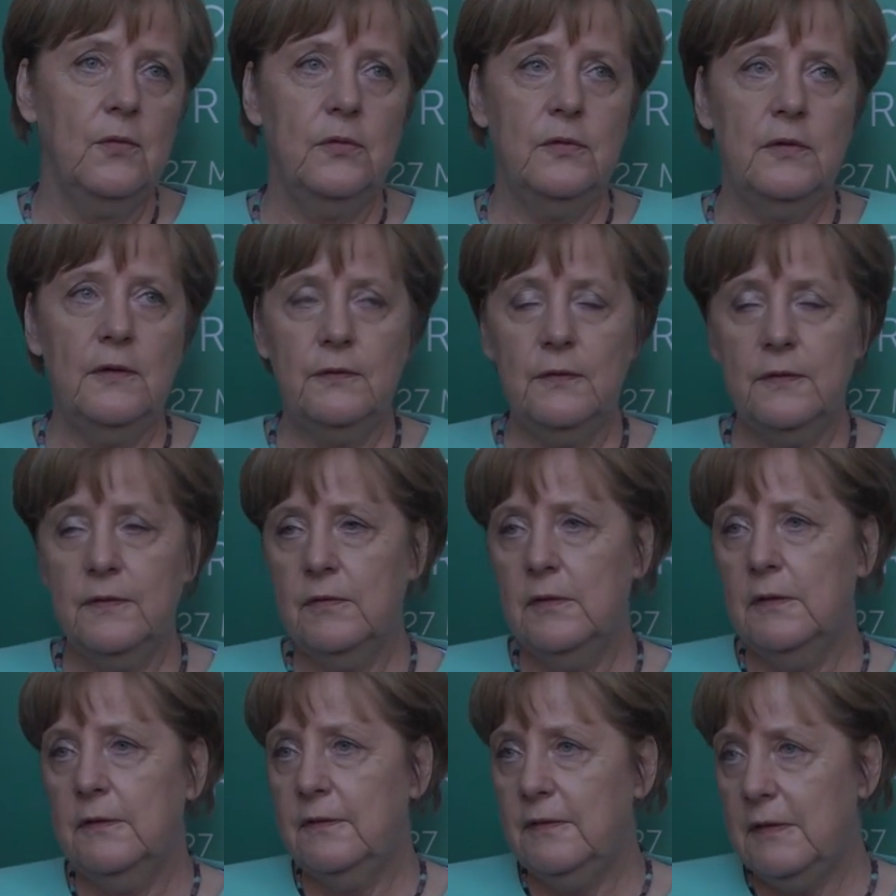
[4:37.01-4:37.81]
Und das
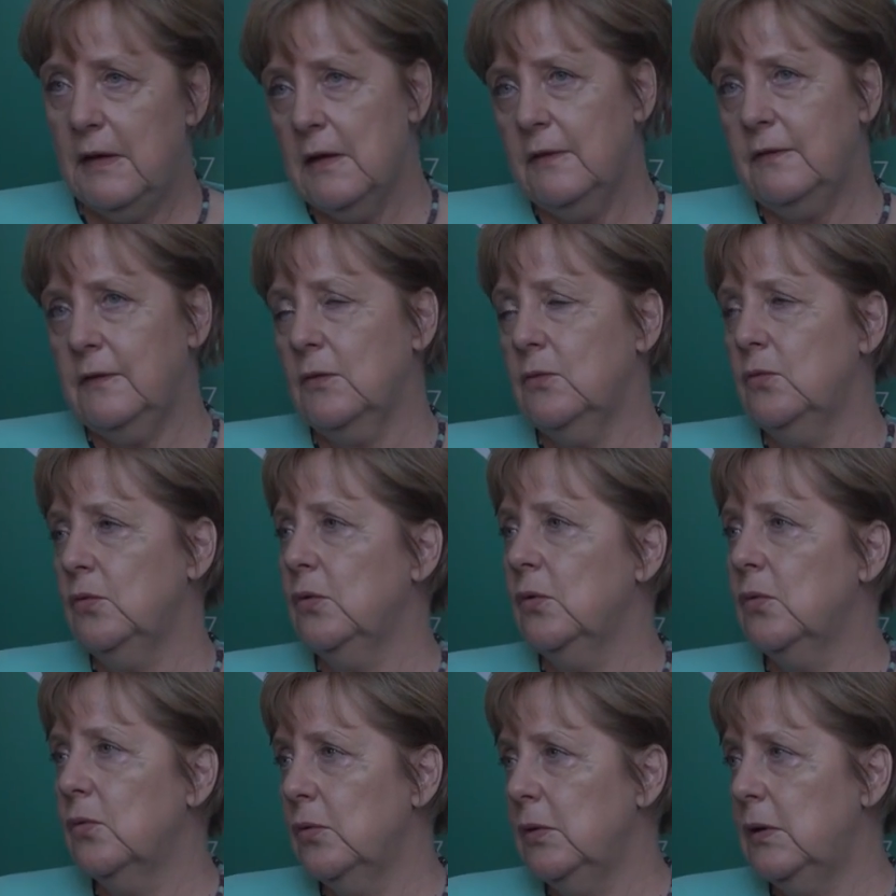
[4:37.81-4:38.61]
ist eine sehr, sehr
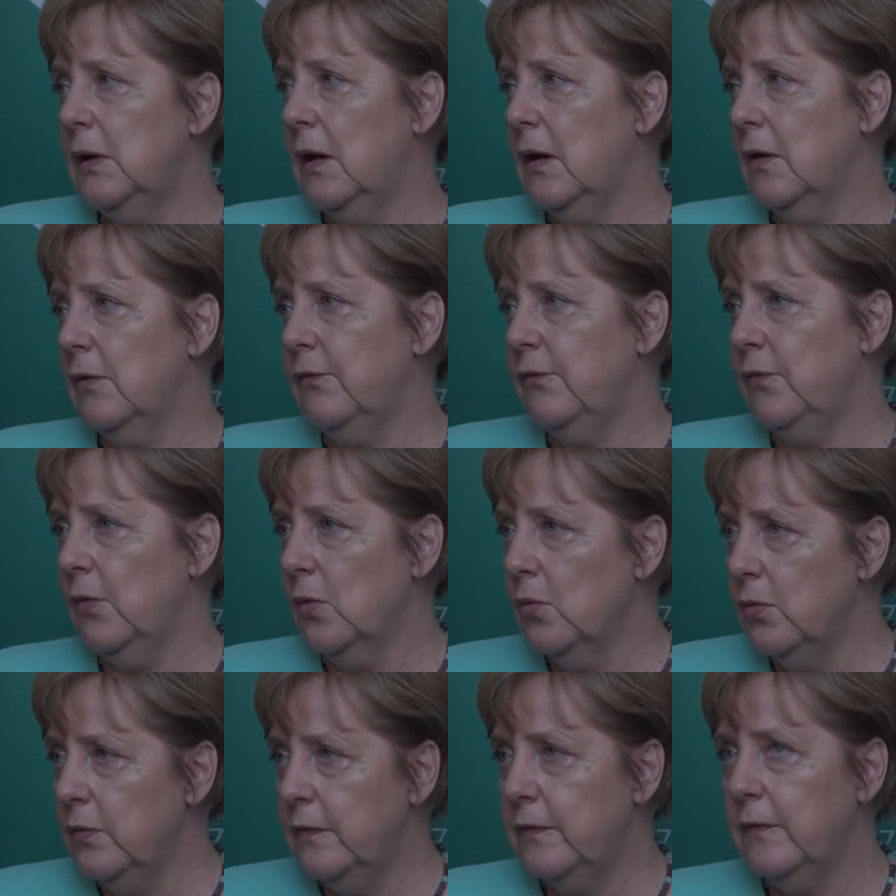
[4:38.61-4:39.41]
gute Grundlage
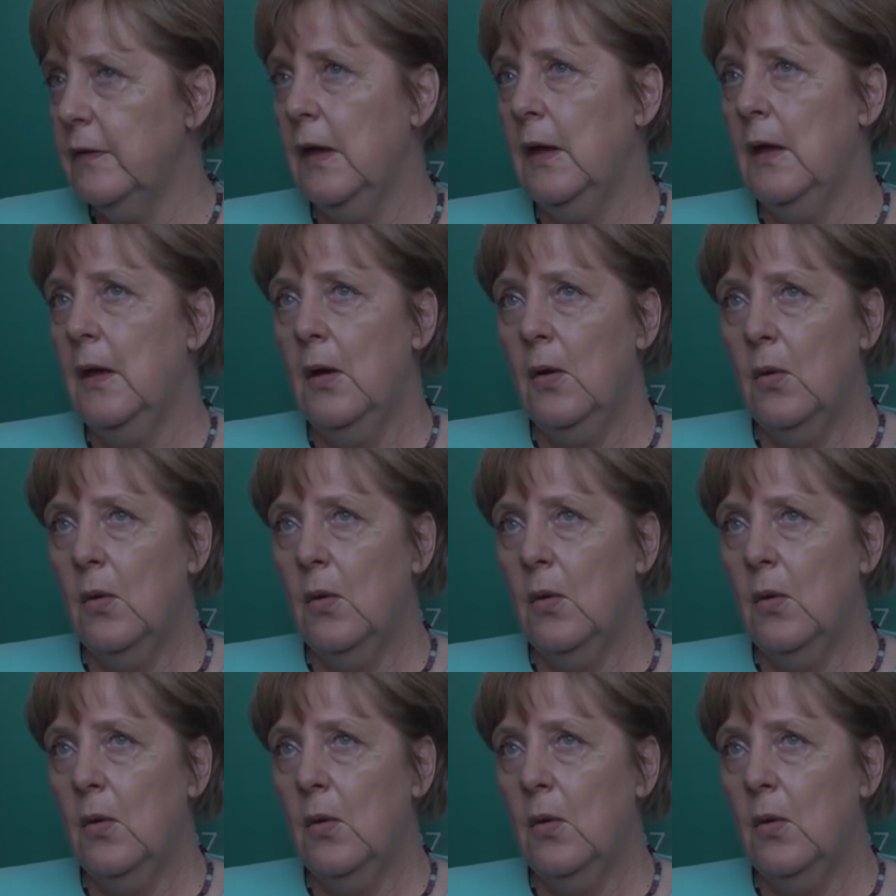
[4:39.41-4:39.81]
für uns,